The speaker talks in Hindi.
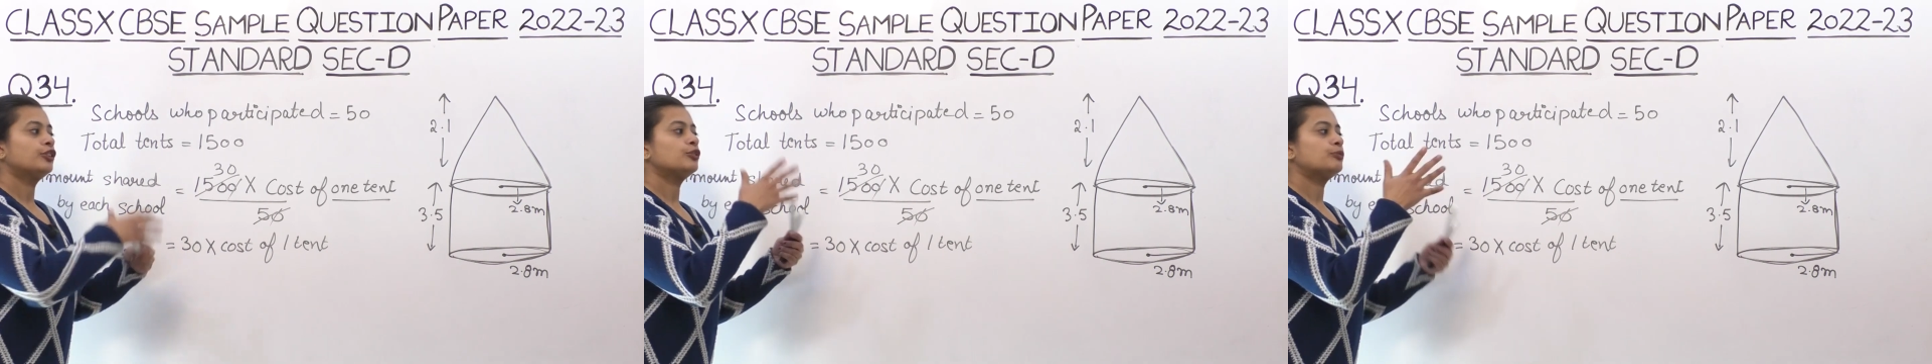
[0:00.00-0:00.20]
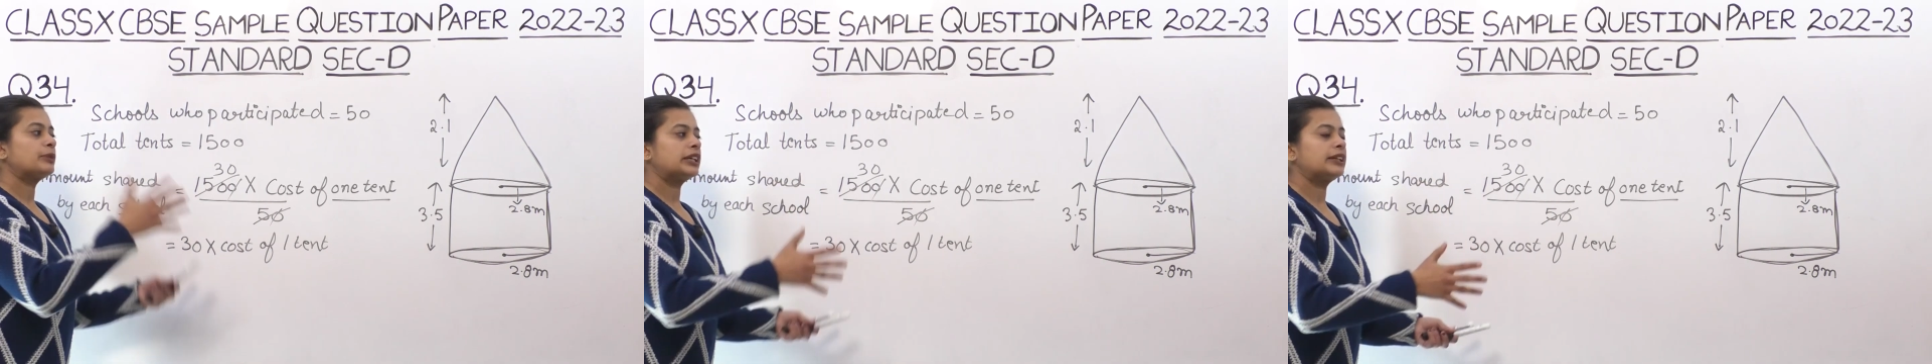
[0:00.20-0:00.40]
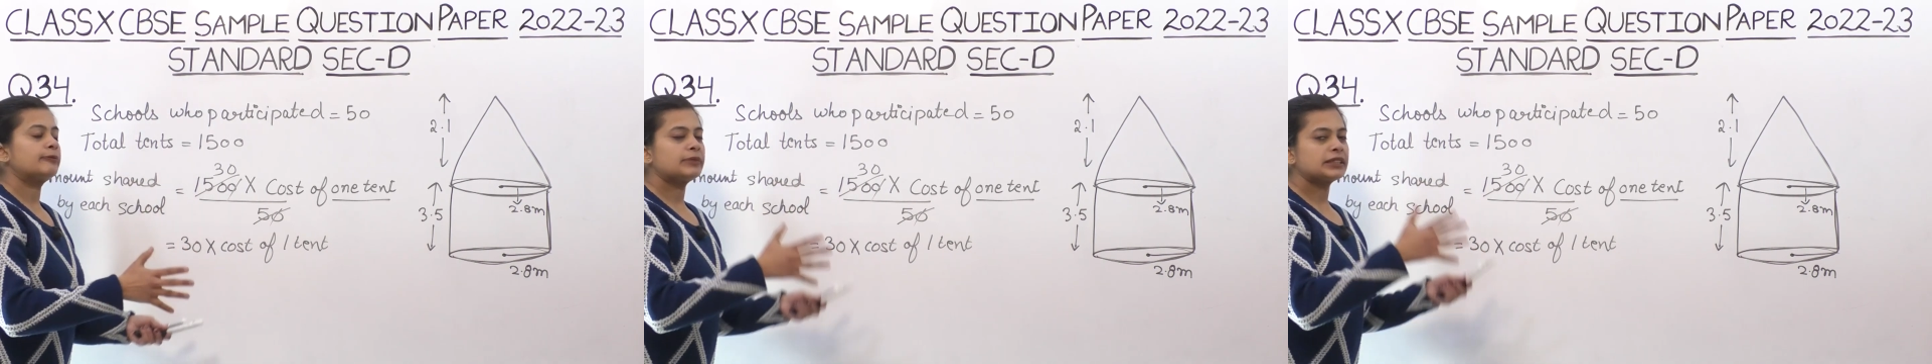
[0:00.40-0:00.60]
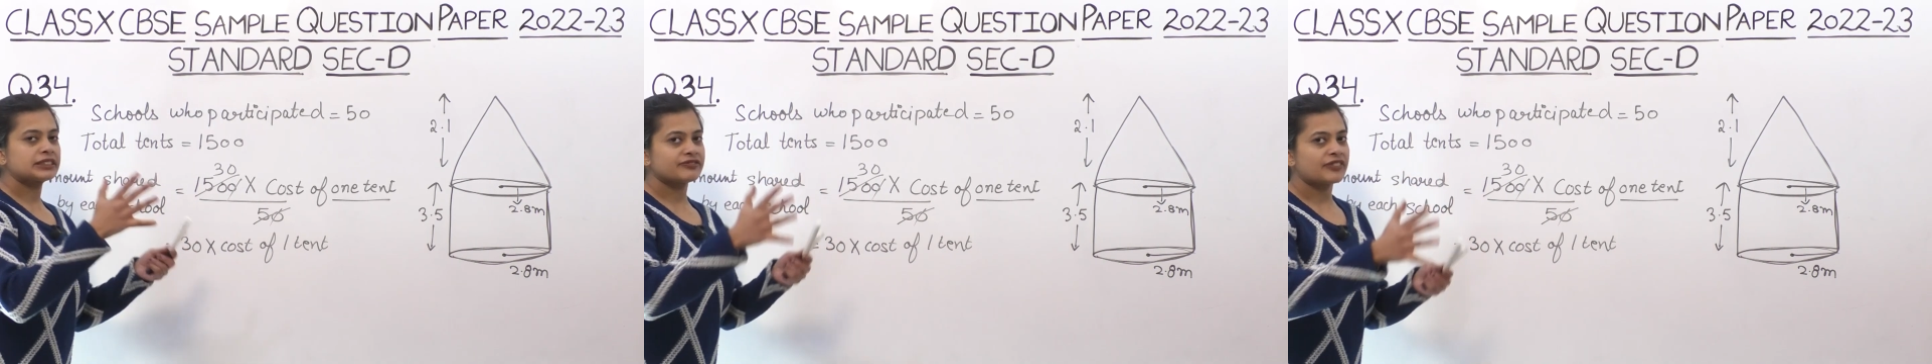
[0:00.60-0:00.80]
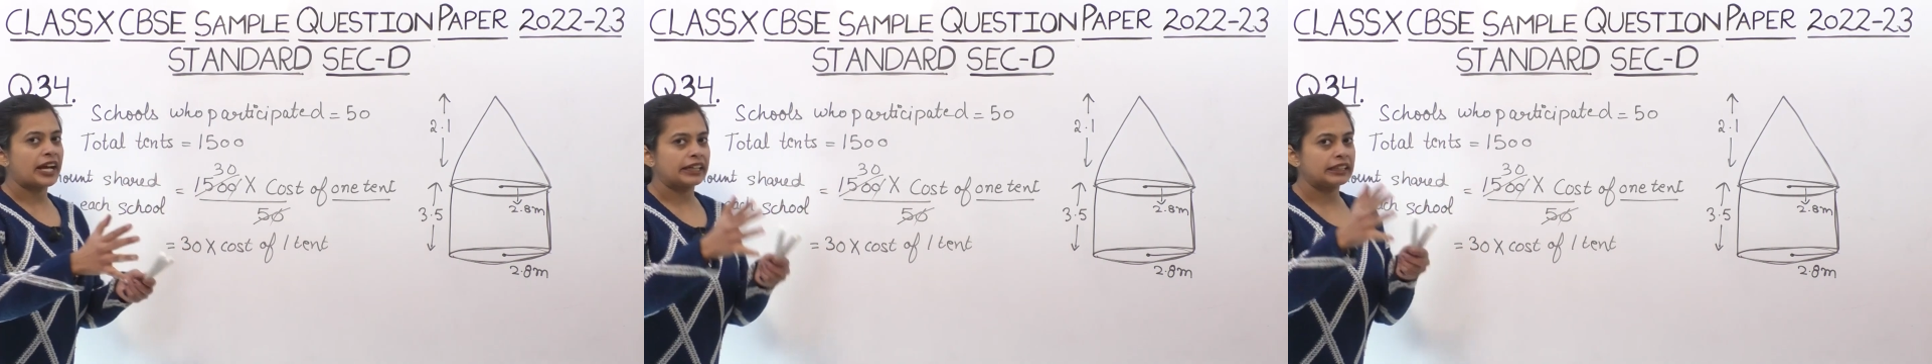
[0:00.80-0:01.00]
तो मेरे पास
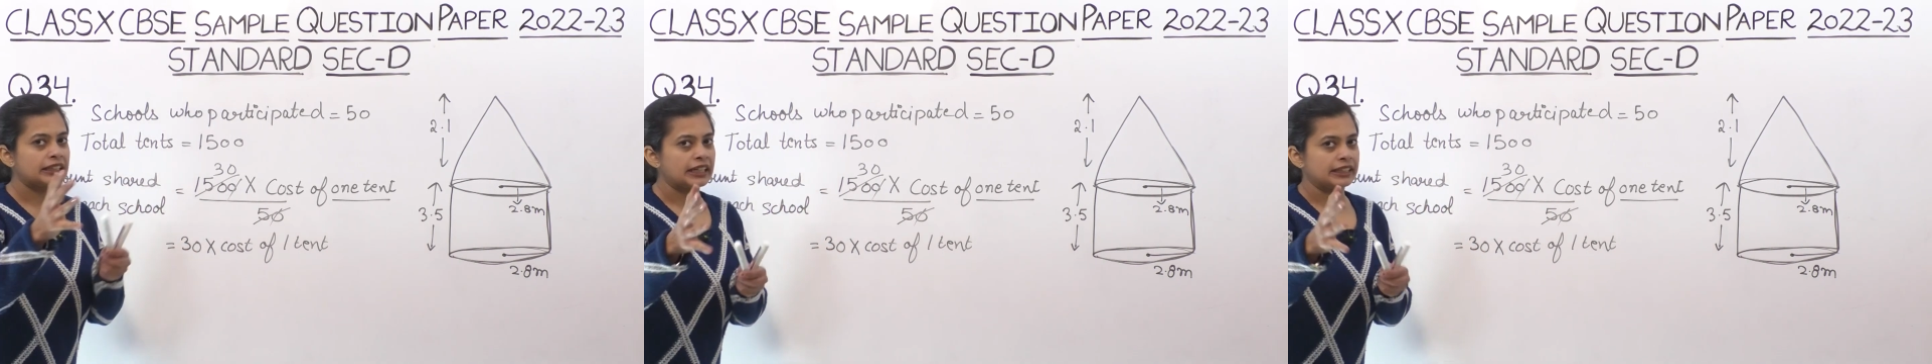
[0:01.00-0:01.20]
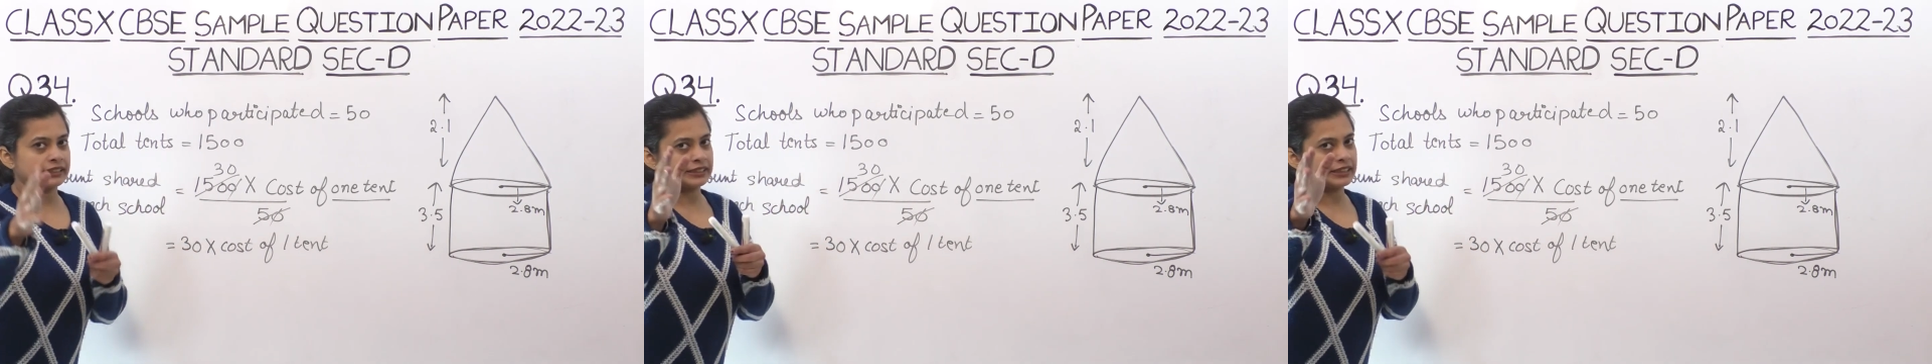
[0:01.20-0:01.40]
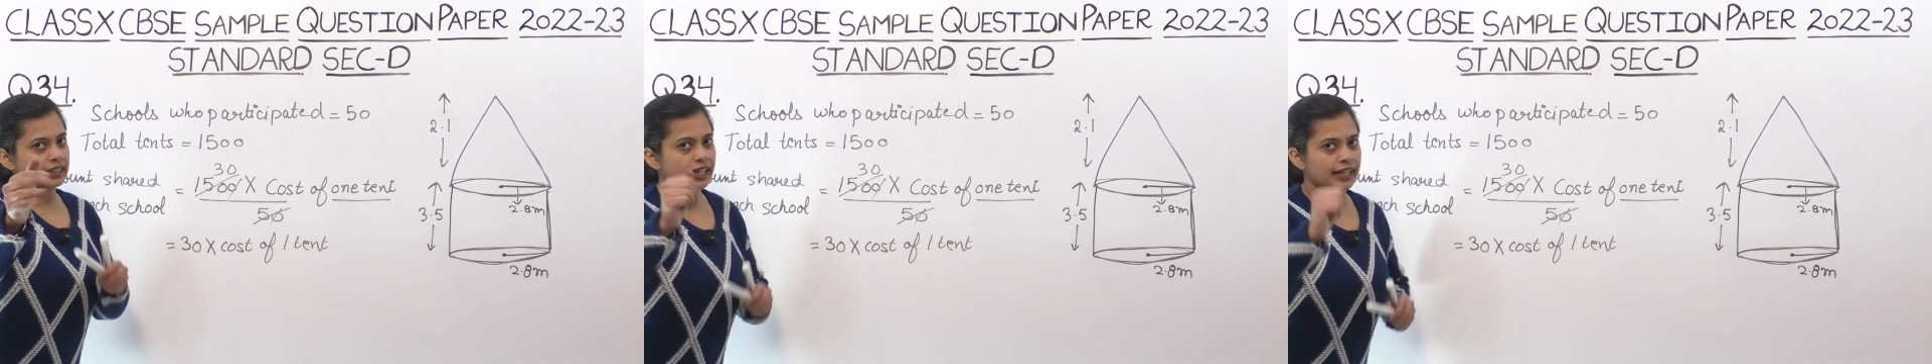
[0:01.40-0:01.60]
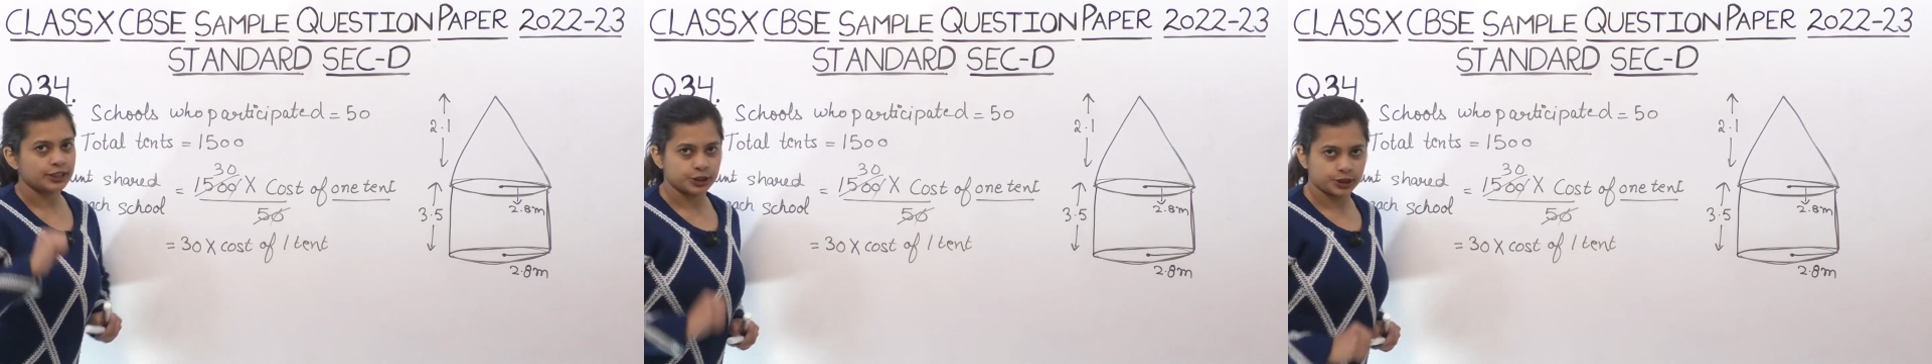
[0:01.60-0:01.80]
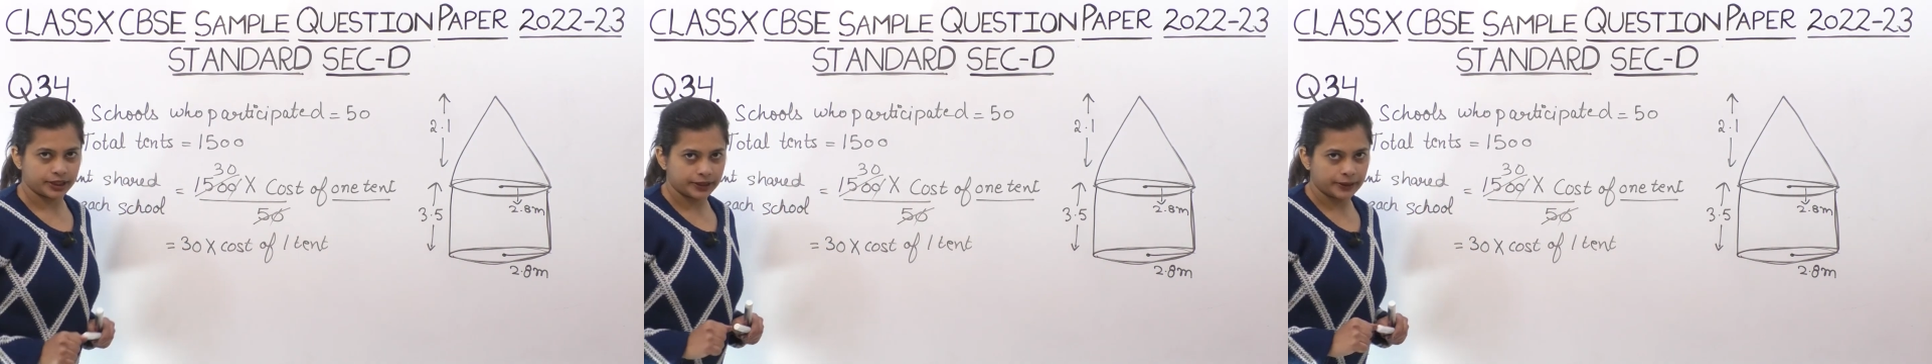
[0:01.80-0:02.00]
फाइनल आंसर आ
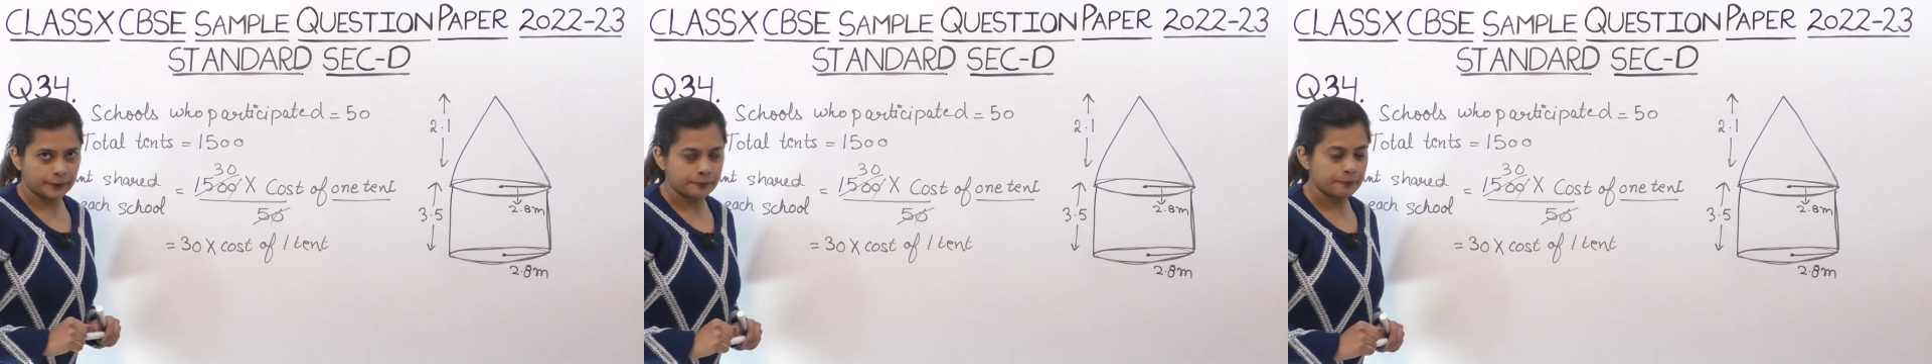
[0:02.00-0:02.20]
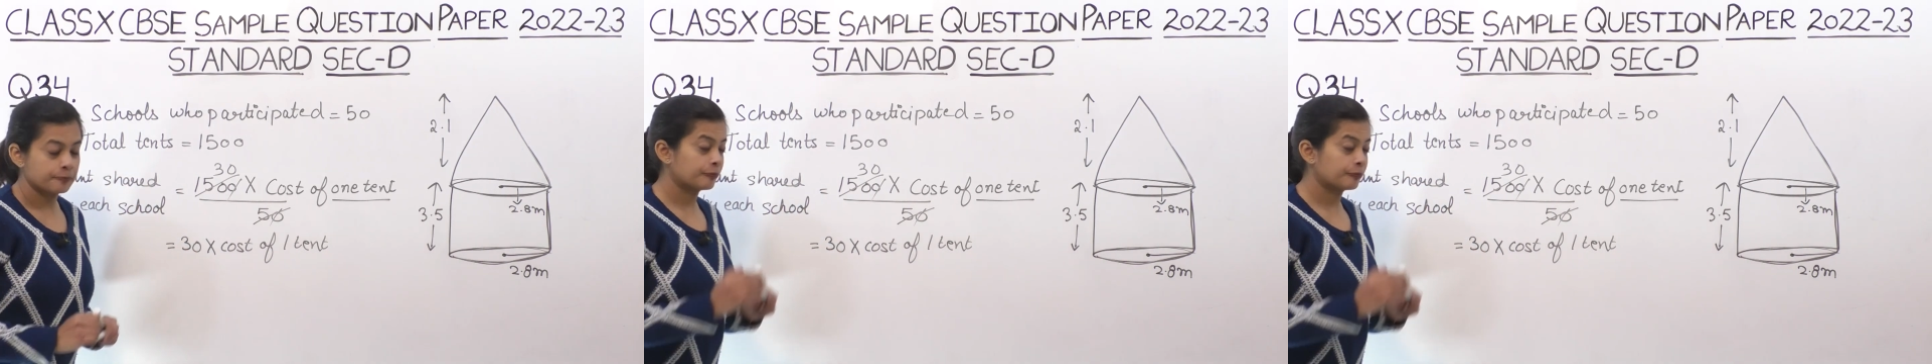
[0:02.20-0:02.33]
जाएगा